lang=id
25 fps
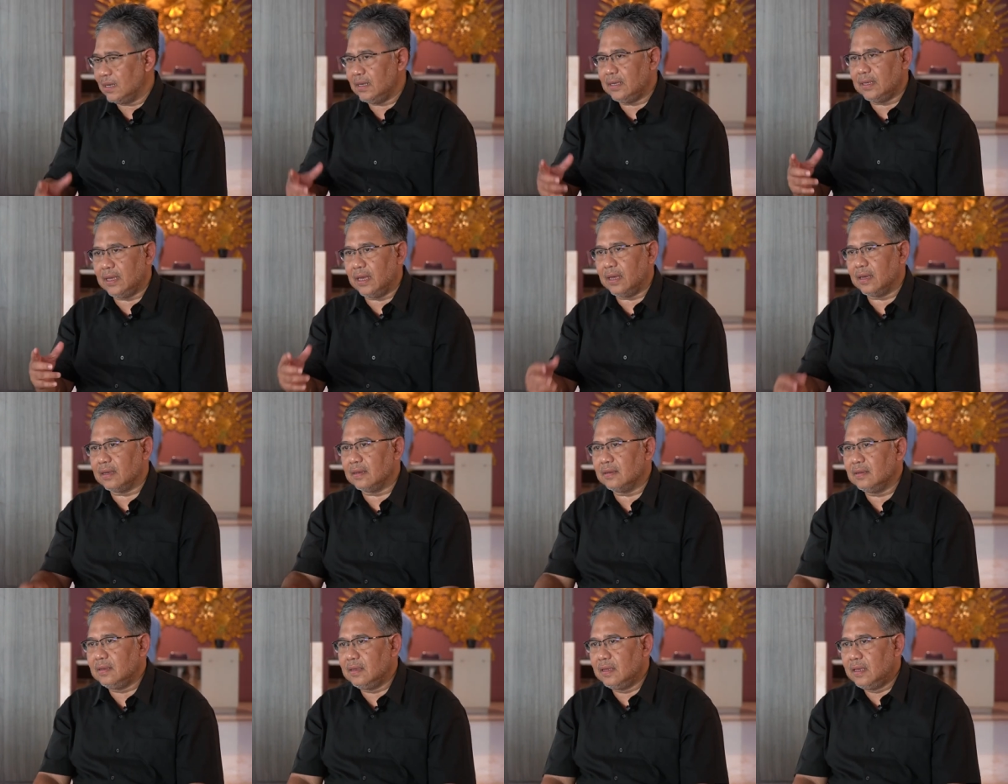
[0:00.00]

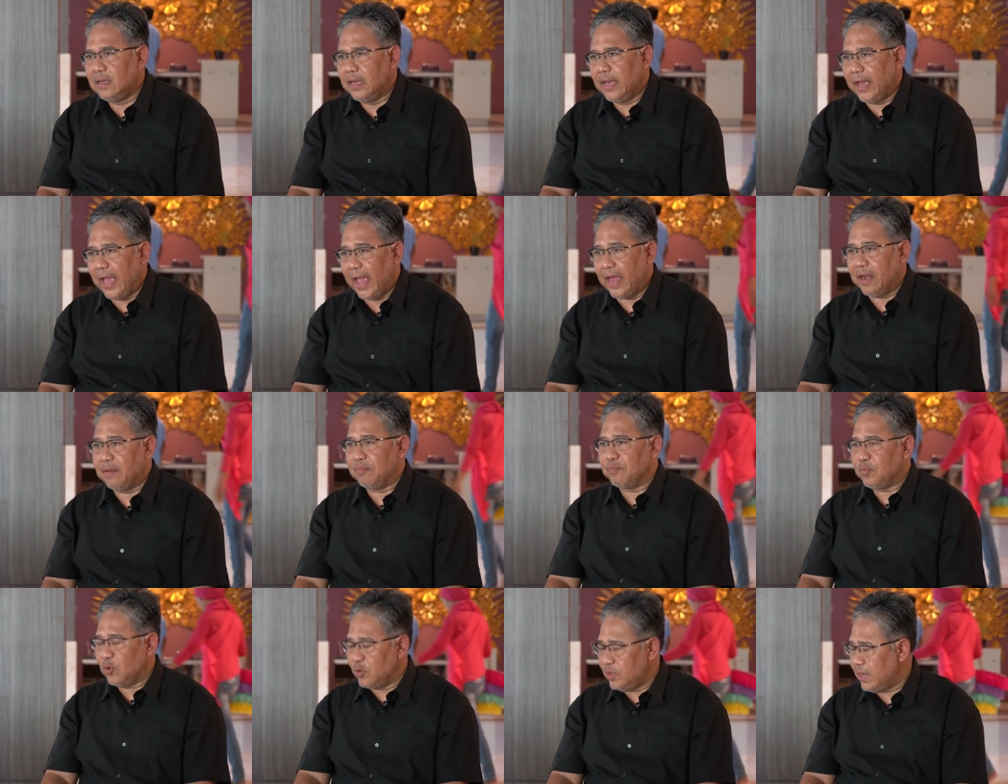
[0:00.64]
yang
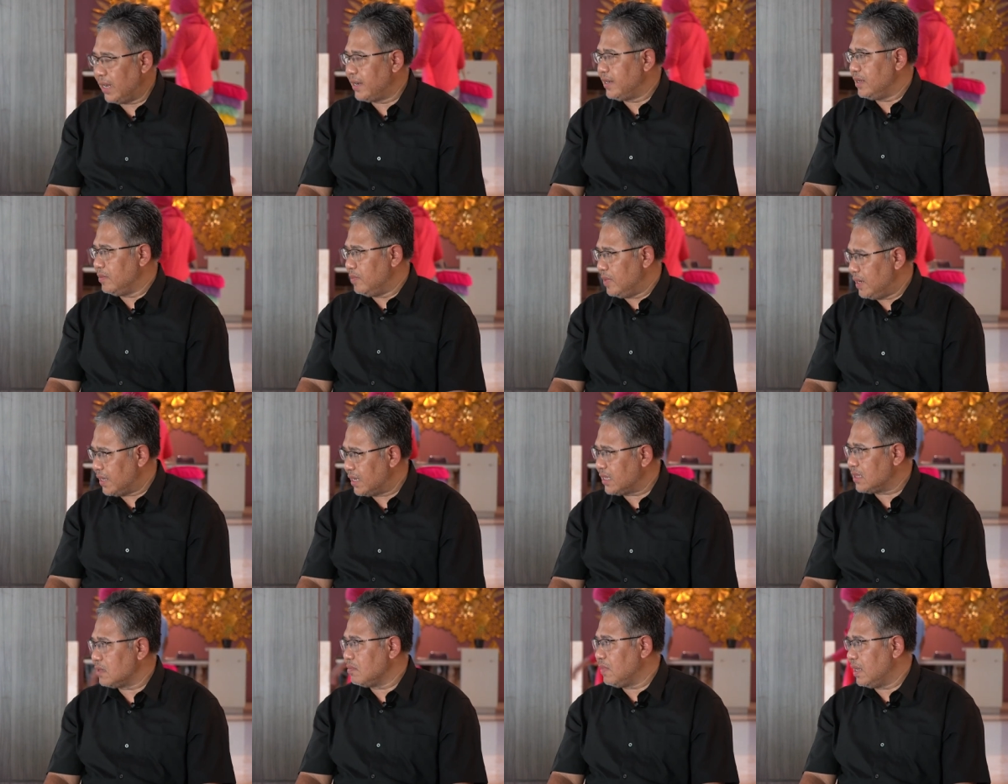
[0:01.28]
handphone yang
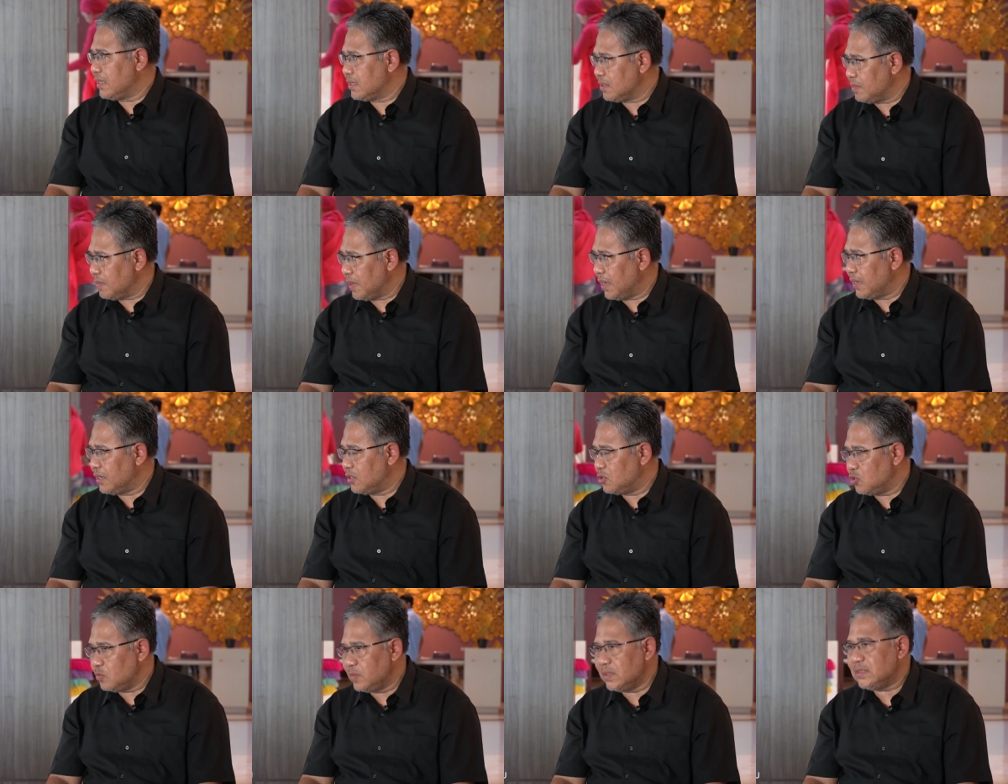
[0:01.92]
dimiliki teman-teman
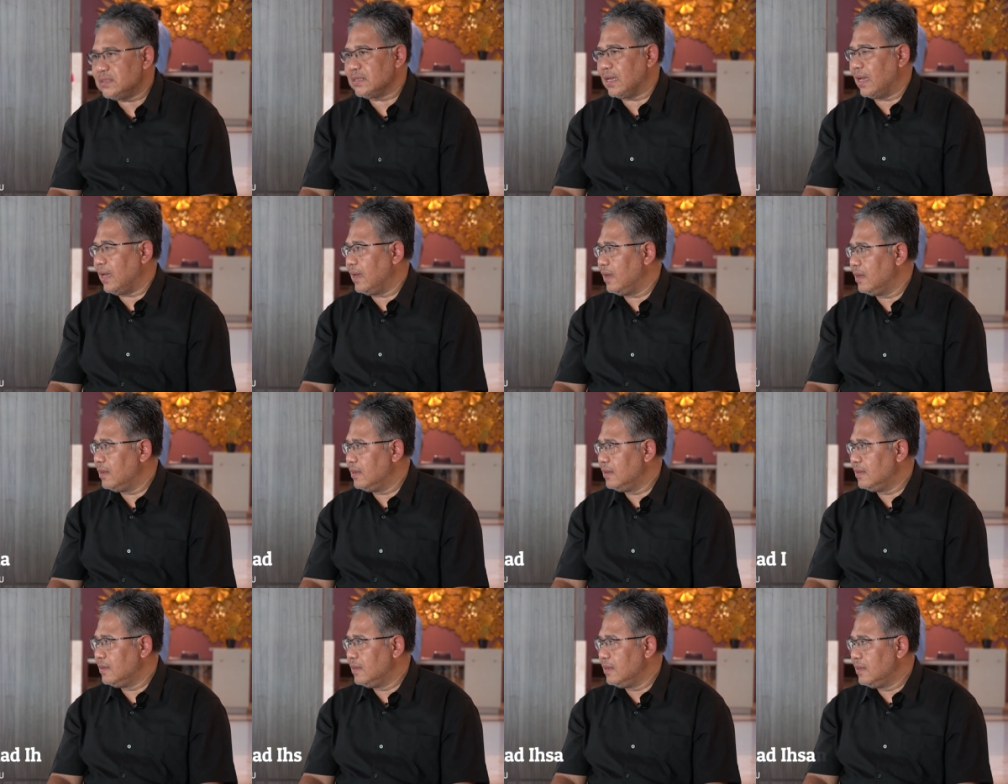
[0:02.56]
hmm. itu bisa
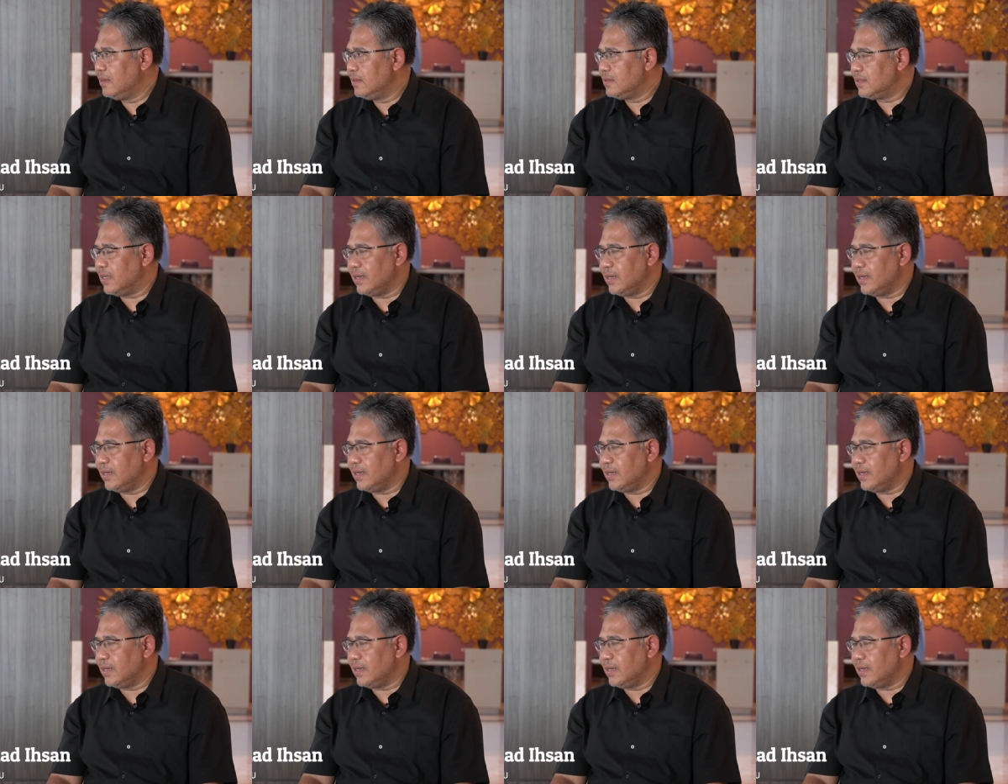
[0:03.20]
ya.